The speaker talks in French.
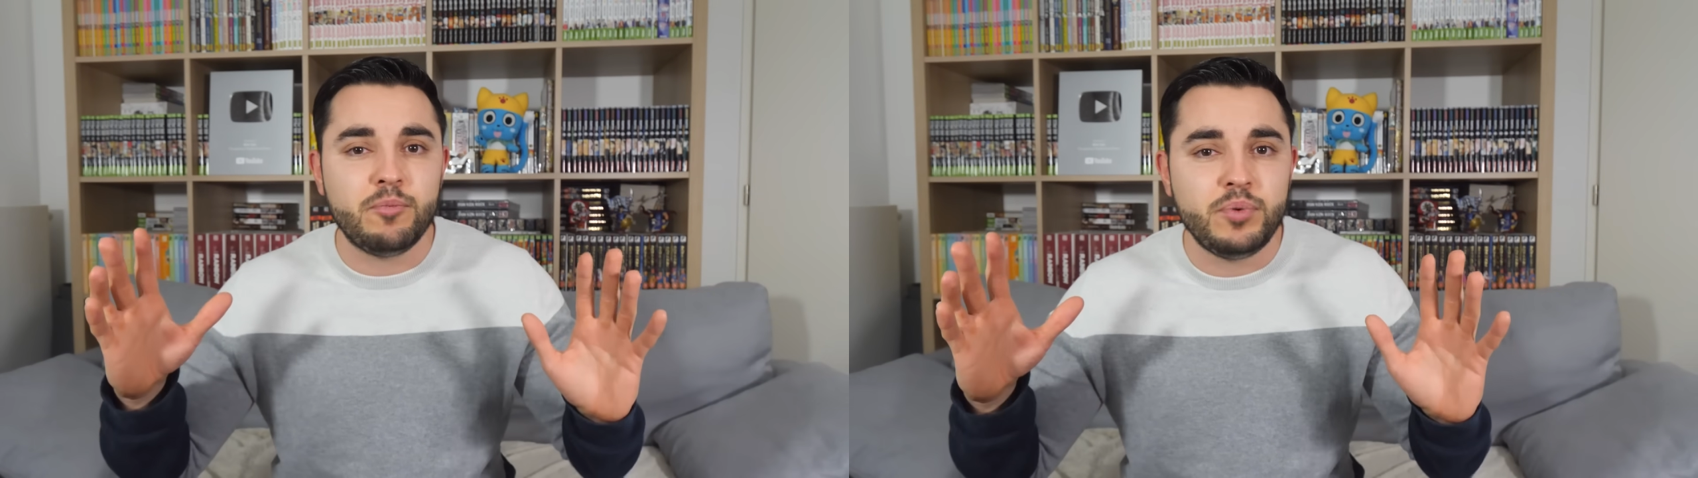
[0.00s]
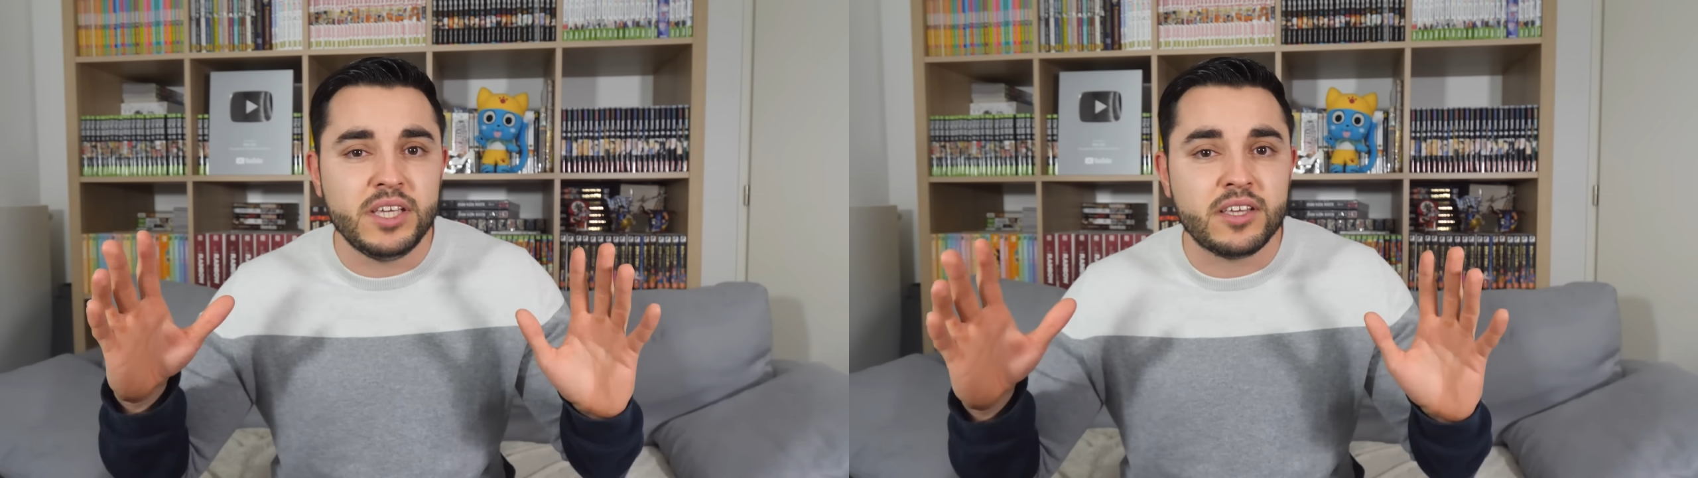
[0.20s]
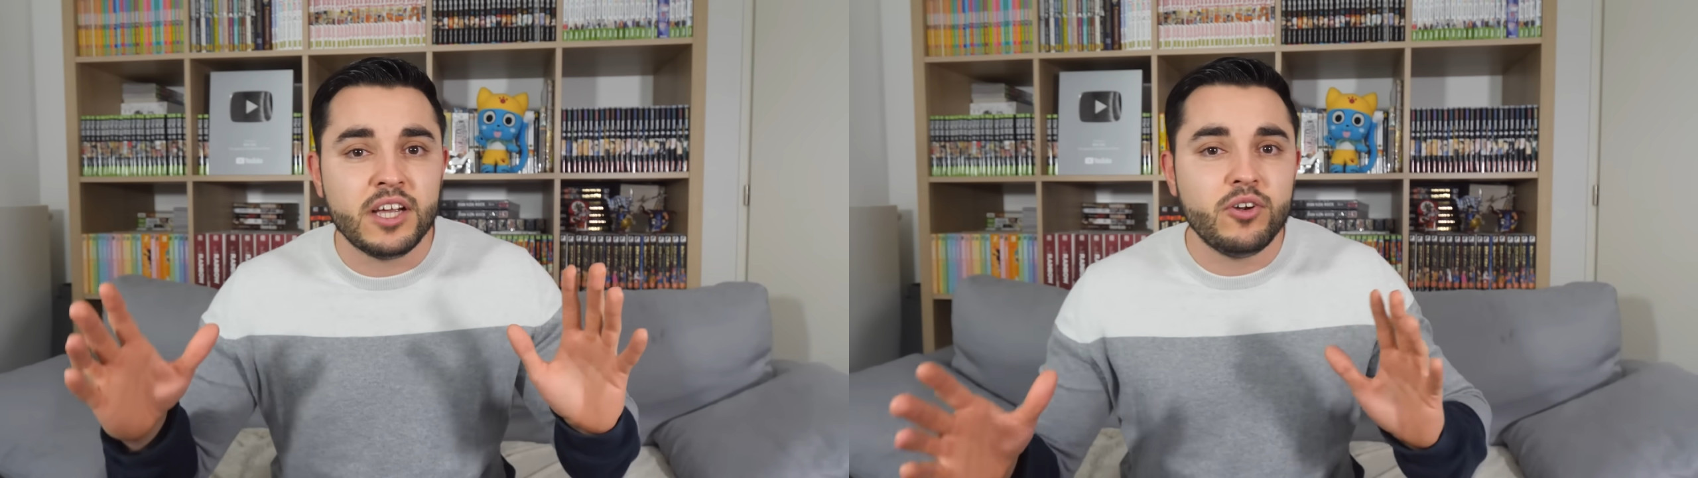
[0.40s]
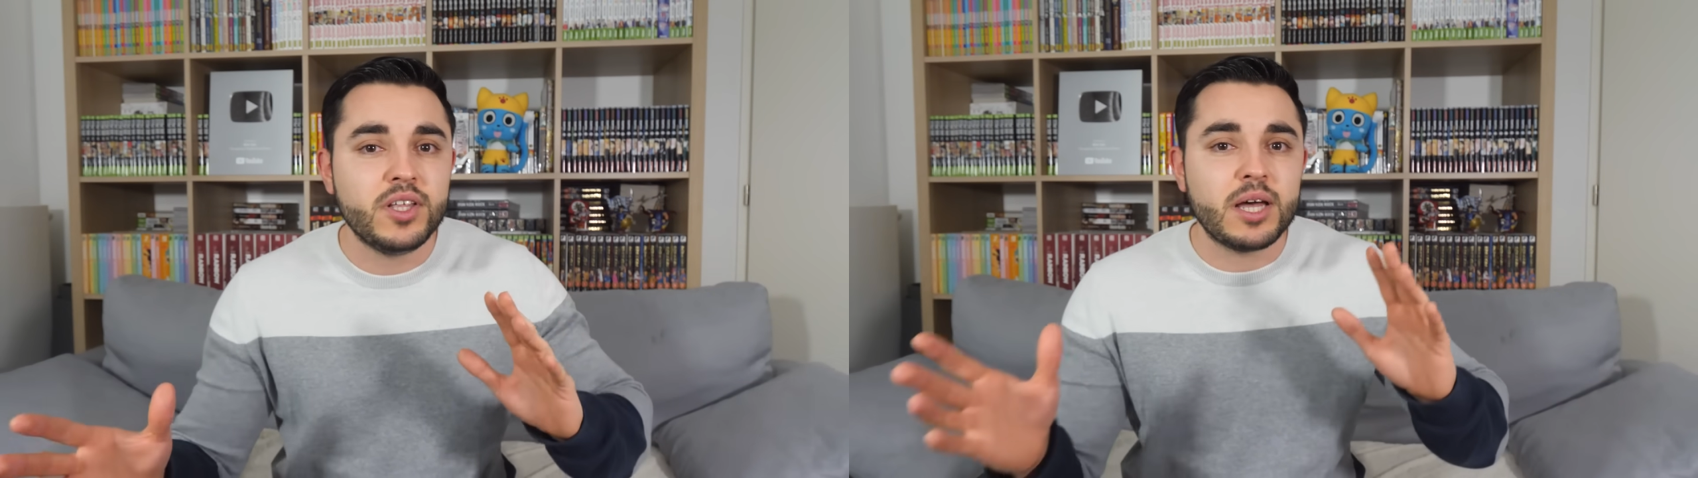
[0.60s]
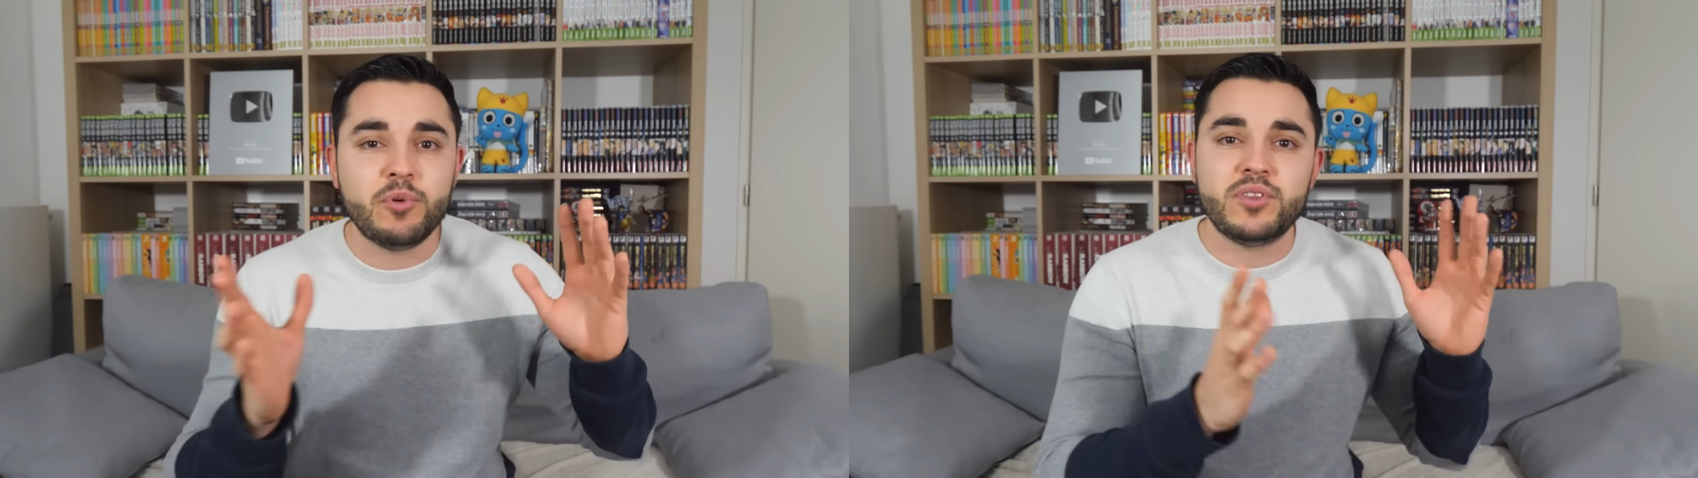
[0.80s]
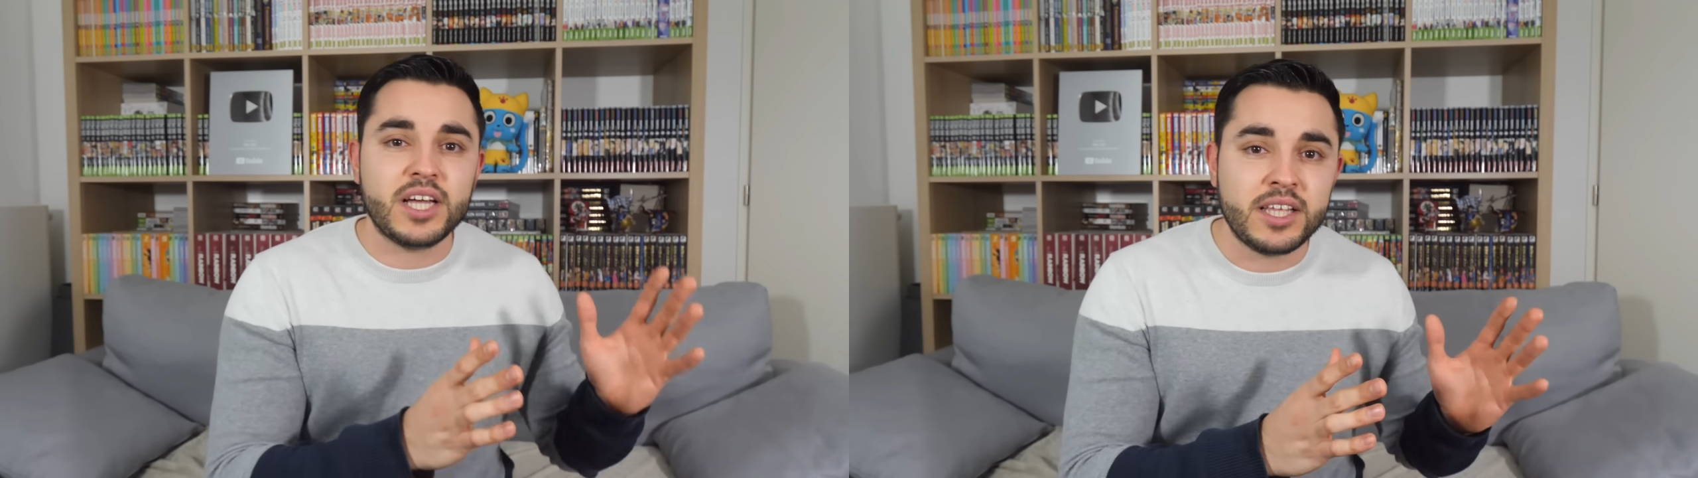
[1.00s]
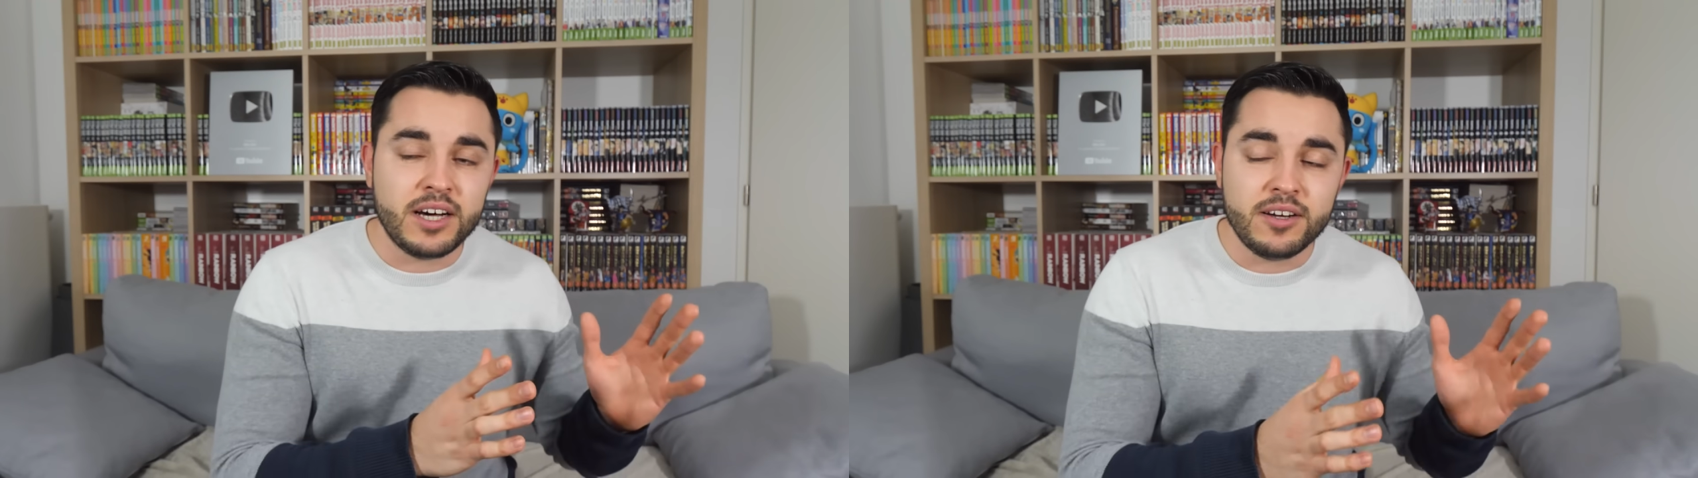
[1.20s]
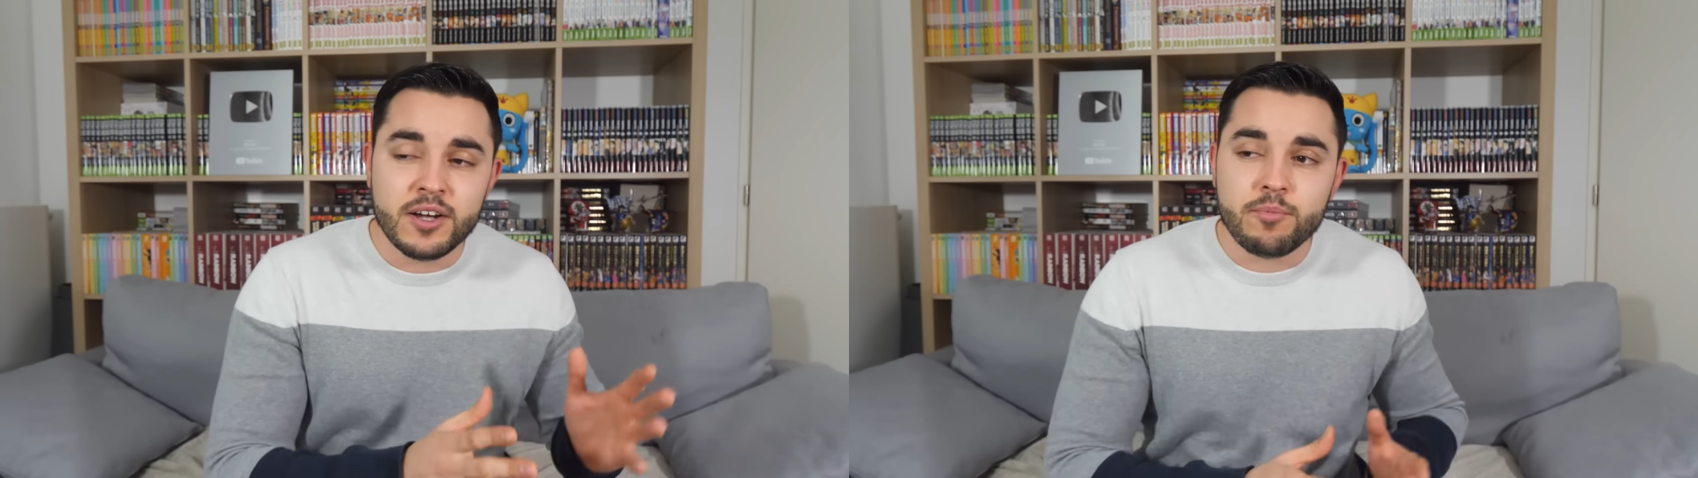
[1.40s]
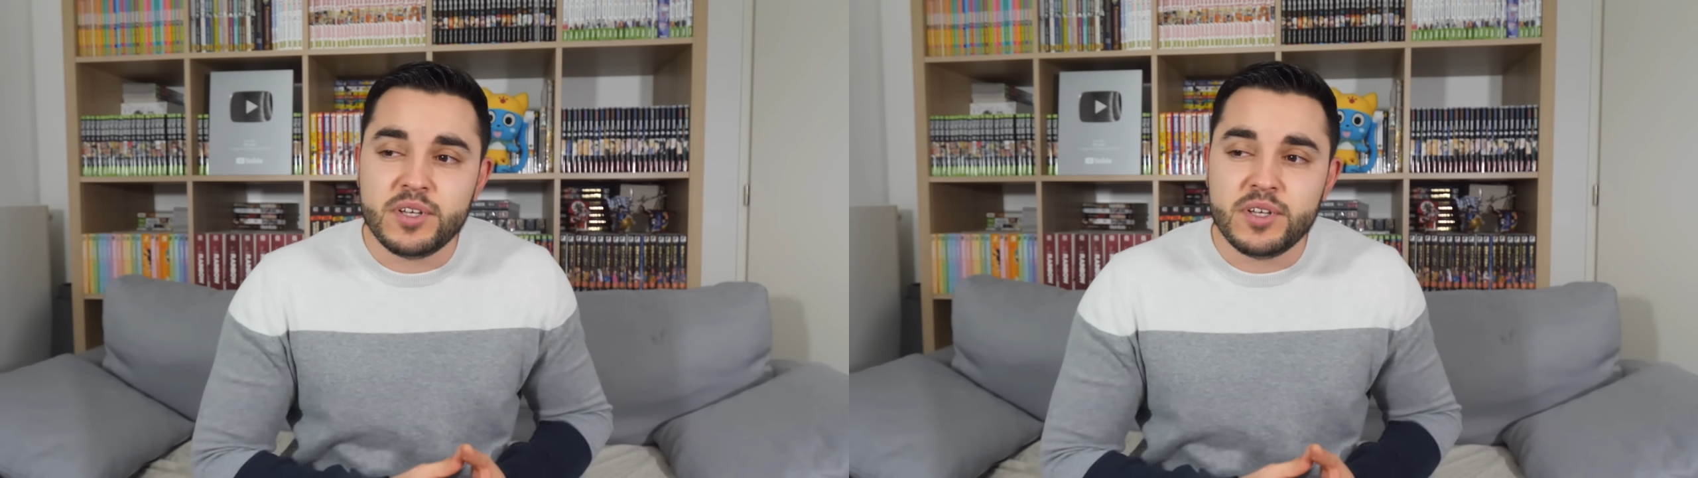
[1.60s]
épique, une Raymond Tada.